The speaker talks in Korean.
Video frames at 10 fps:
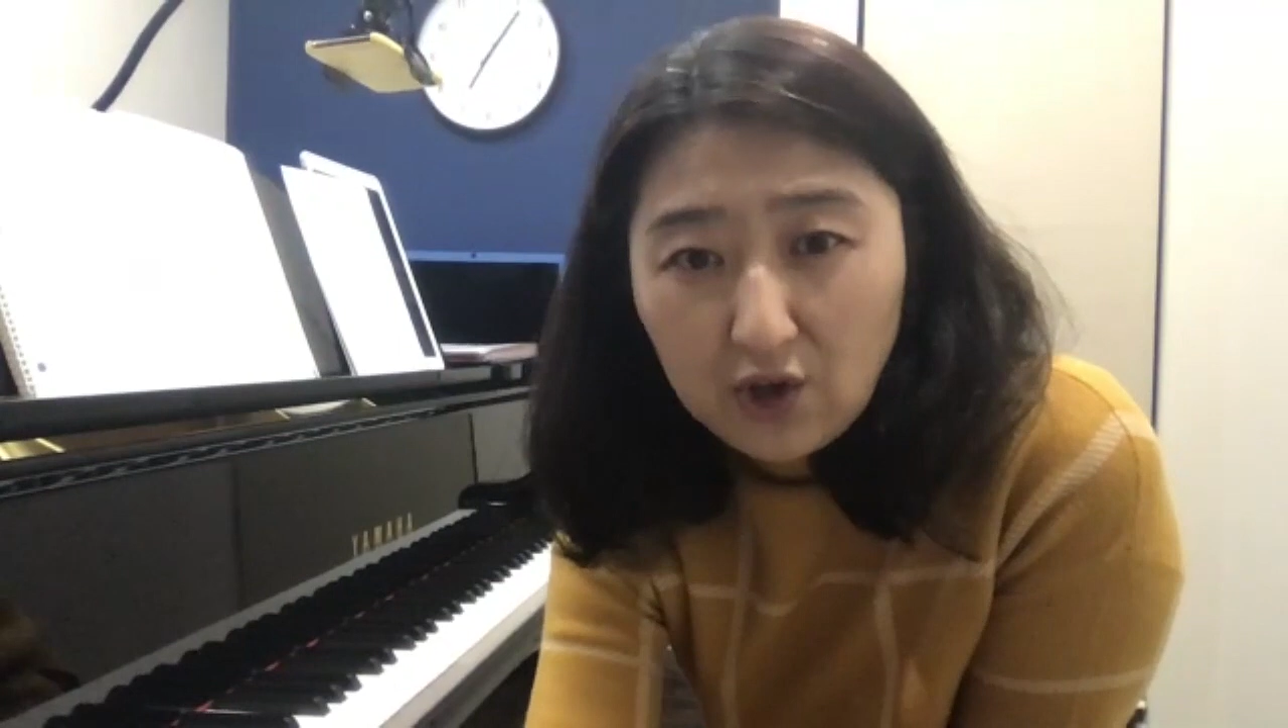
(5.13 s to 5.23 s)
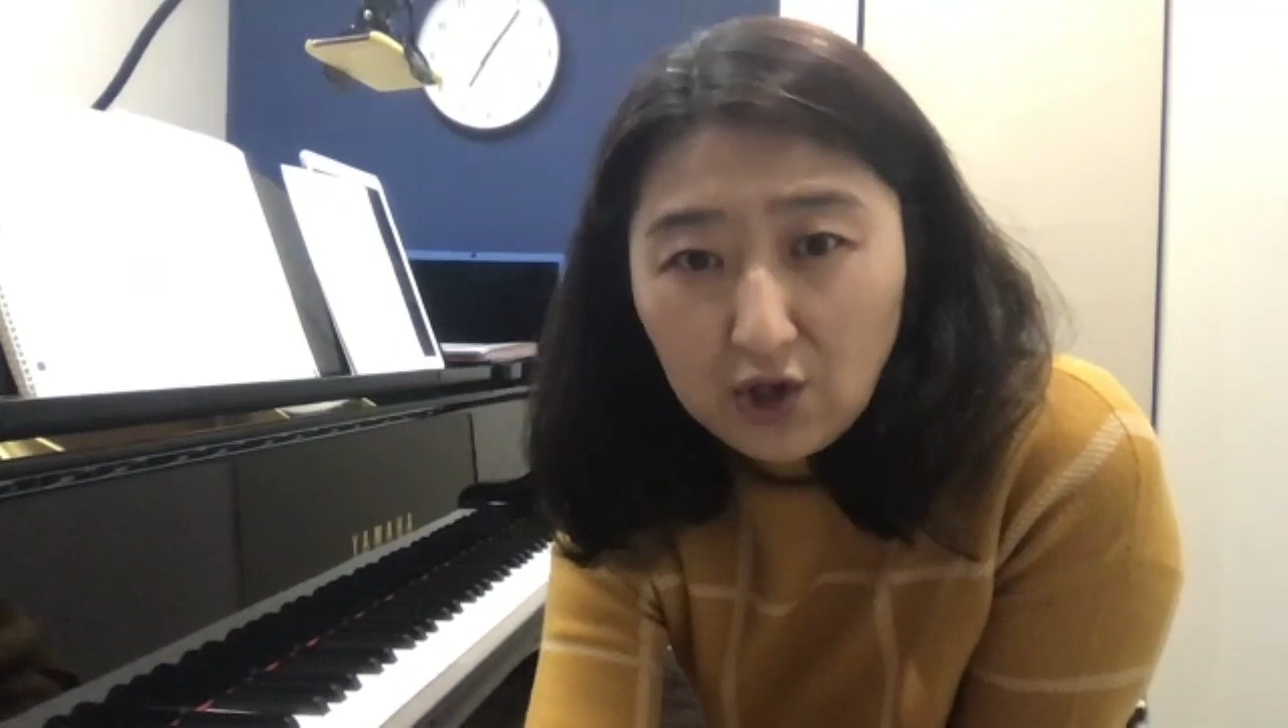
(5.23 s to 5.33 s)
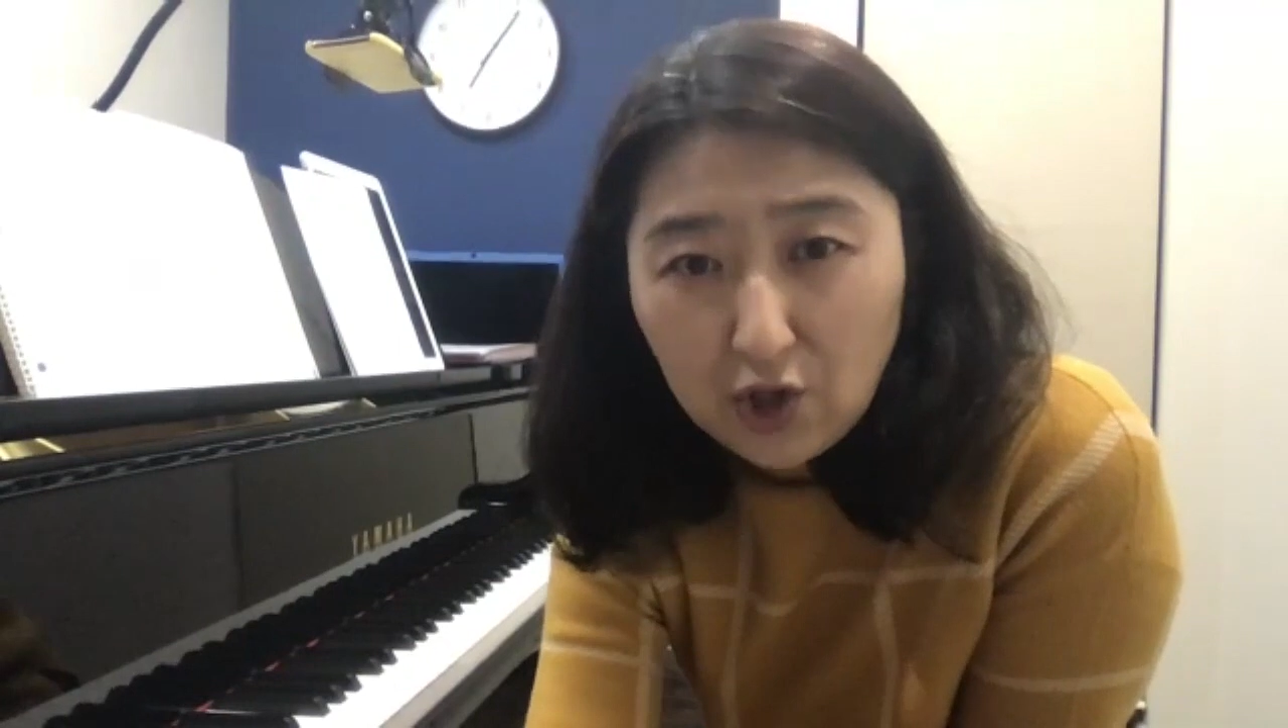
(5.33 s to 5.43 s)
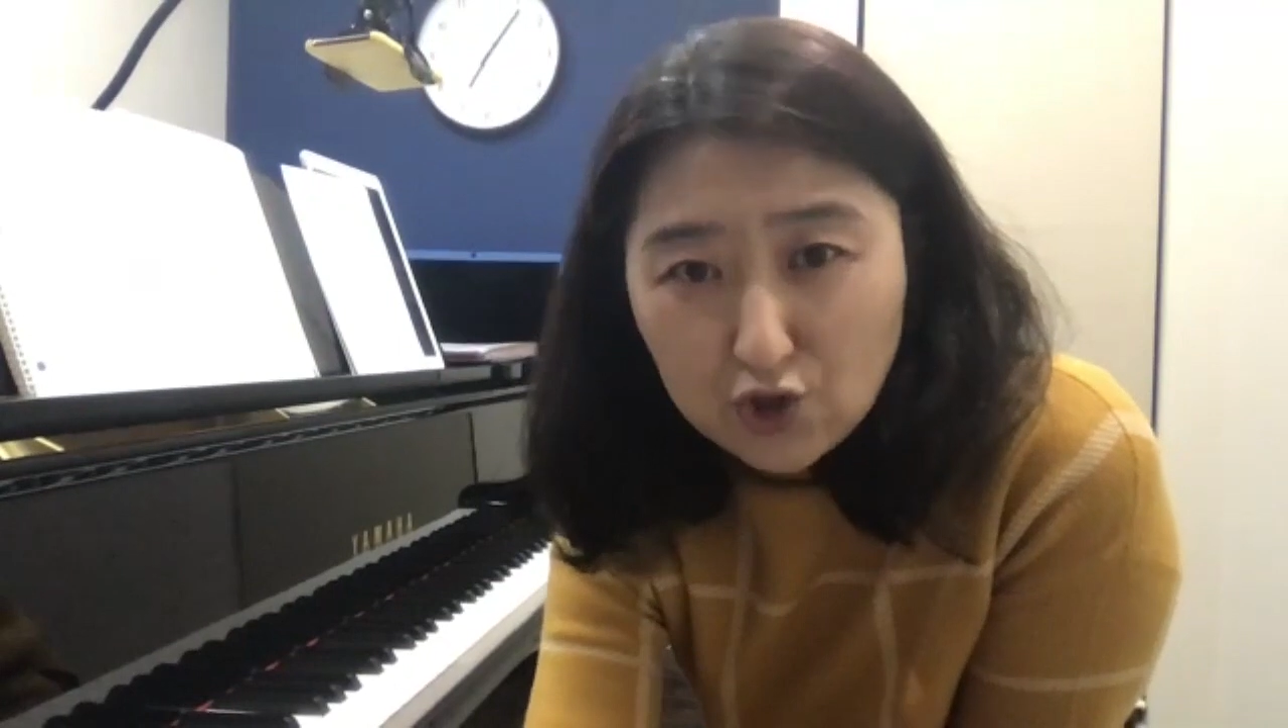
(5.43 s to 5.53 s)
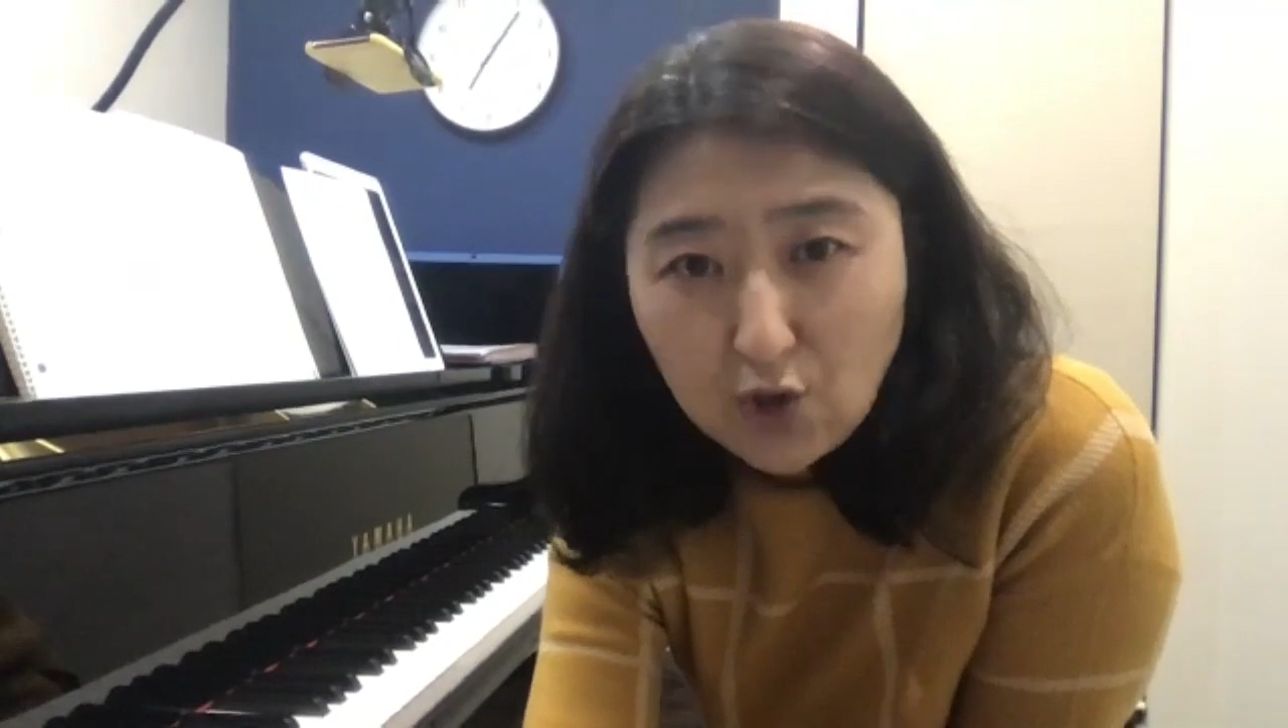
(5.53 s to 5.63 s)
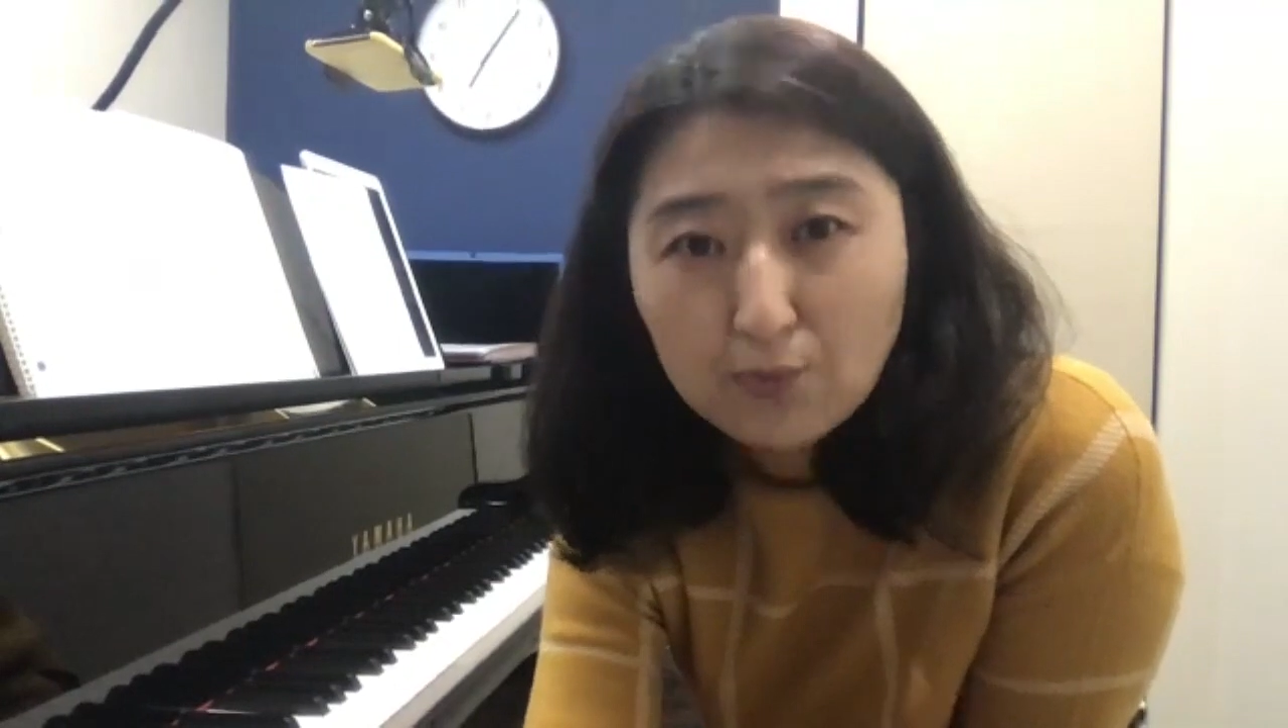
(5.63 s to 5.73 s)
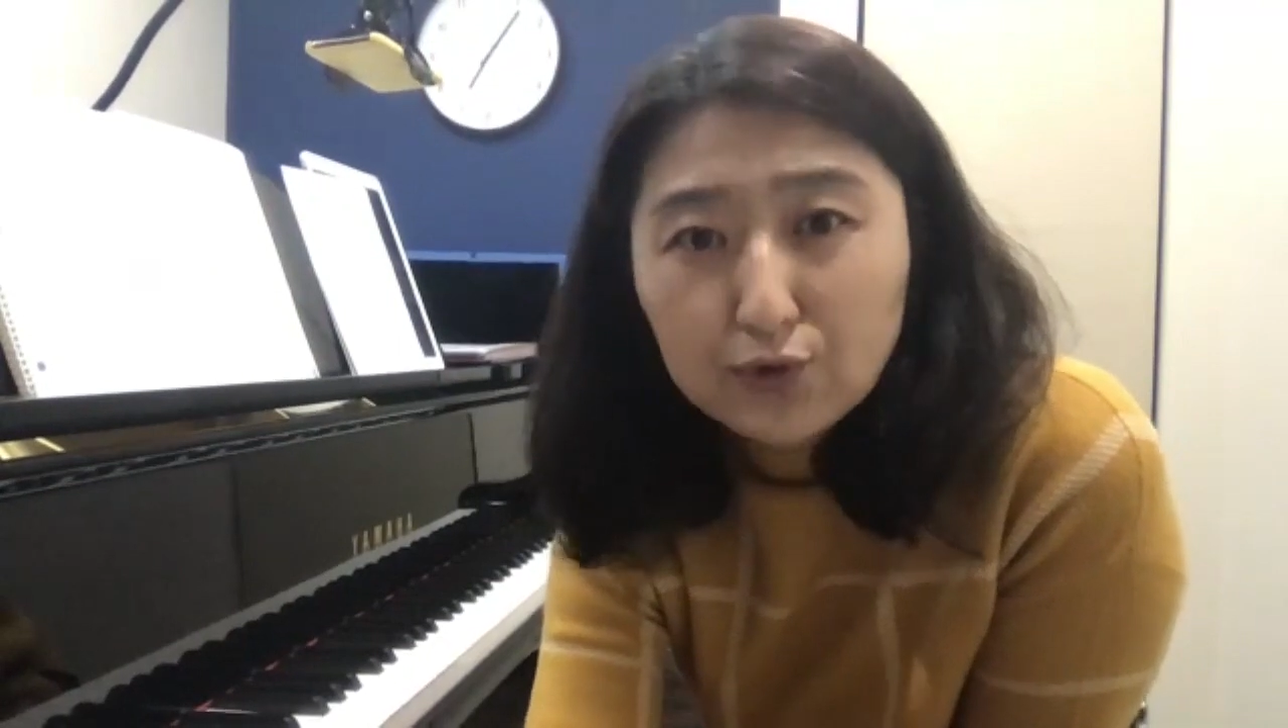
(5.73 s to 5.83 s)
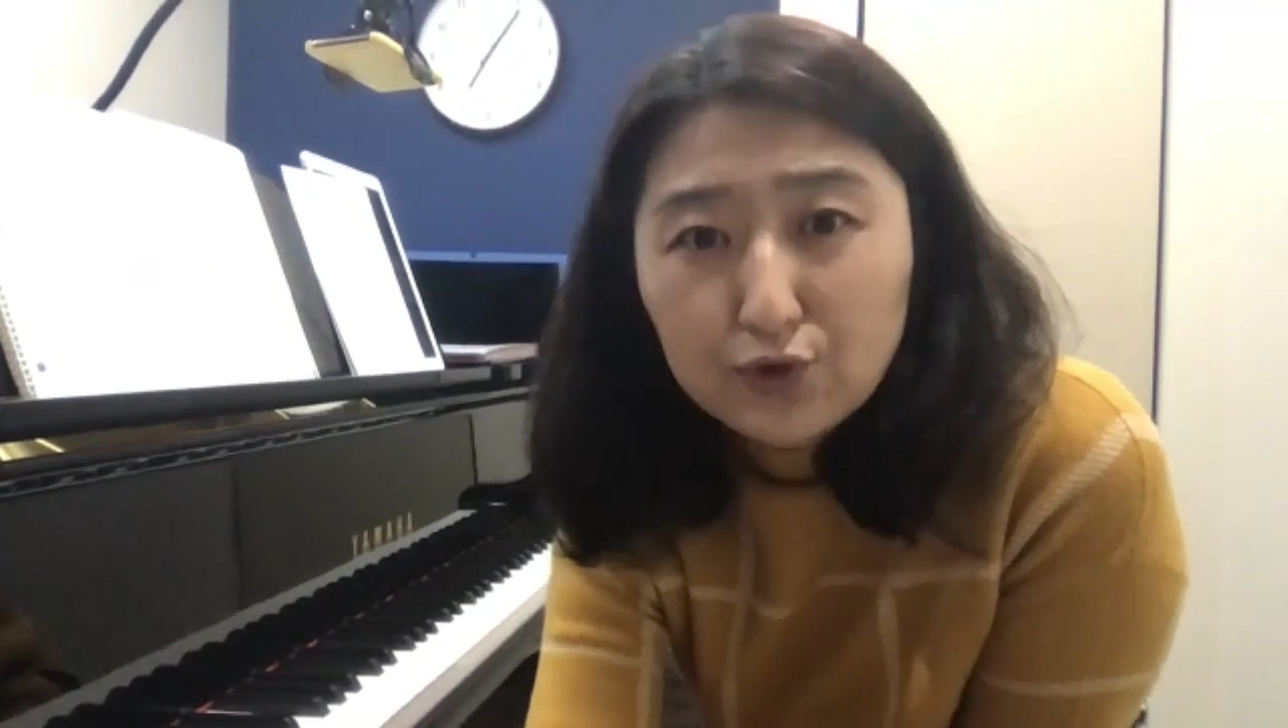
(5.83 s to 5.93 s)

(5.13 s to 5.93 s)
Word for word: 여섯 분